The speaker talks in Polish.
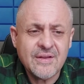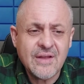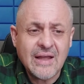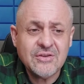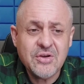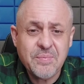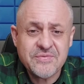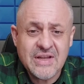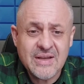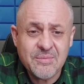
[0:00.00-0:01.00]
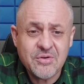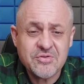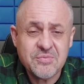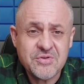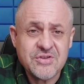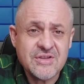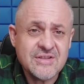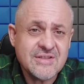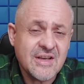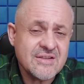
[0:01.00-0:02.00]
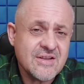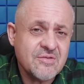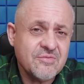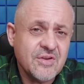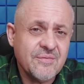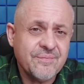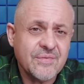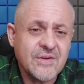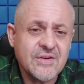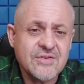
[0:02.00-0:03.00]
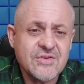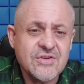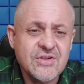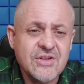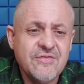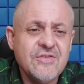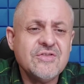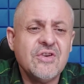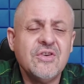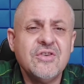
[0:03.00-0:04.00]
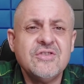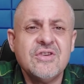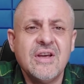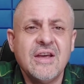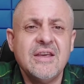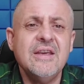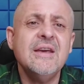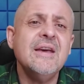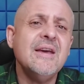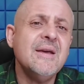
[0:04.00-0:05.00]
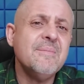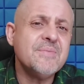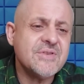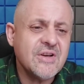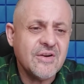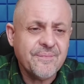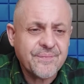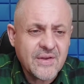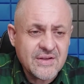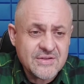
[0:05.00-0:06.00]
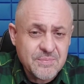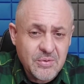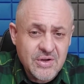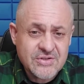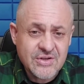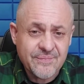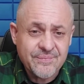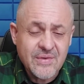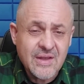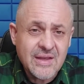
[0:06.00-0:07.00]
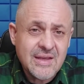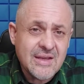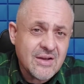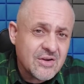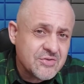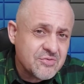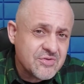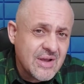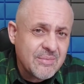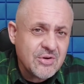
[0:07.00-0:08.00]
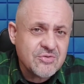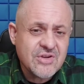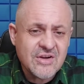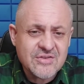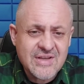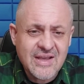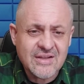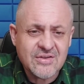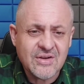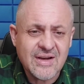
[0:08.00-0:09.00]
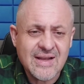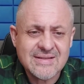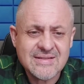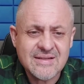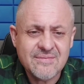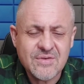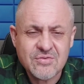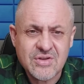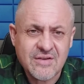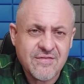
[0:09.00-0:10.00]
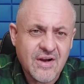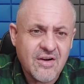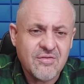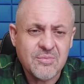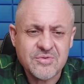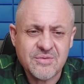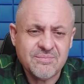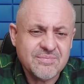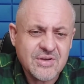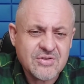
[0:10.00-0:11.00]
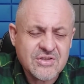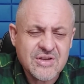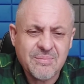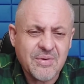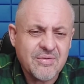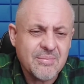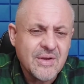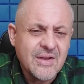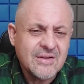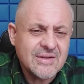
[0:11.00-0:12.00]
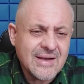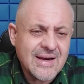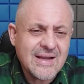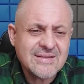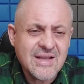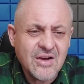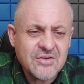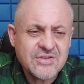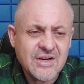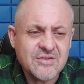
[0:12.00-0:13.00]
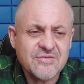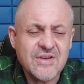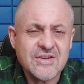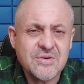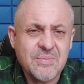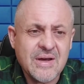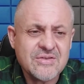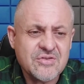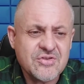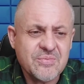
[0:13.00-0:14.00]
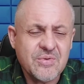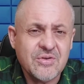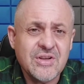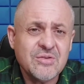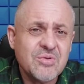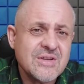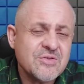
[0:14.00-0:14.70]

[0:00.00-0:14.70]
a do jej powstania mogą się przyczynić za, zarówno mm, czynniki fizjologiczne, jak i psychospołeczne i rozróżniamy różne rodzaje tolerancji. To już tak fachowo może troszeczkę powiem. Tolerancja ostra rozwija się bardzo szybko. Niektóre